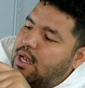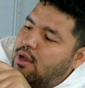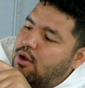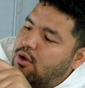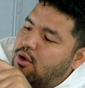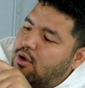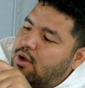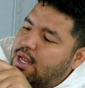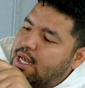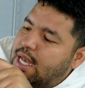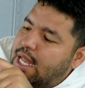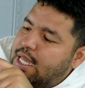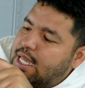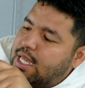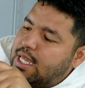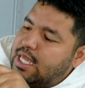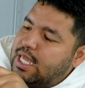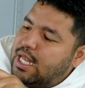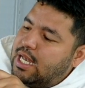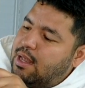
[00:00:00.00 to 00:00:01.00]
logo de Nike
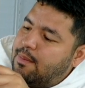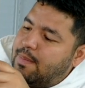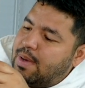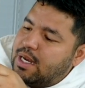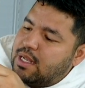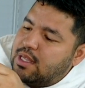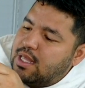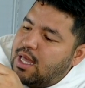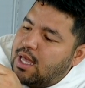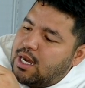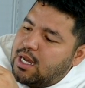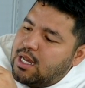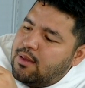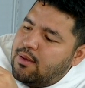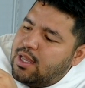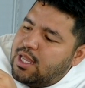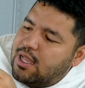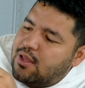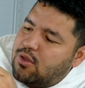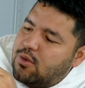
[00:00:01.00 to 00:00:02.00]
aquí en la parte de
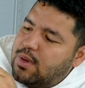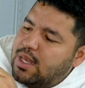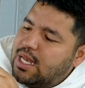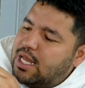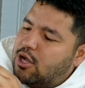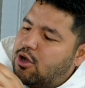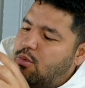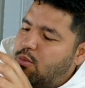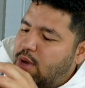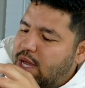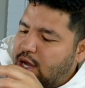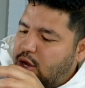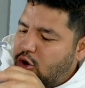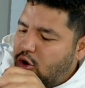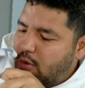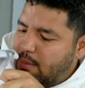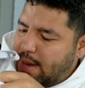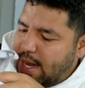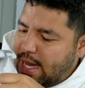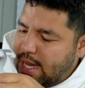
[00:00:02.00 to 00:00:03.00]
arriba y esto viene como en
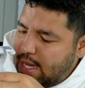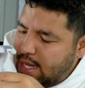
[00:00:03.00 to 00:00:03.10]
goma.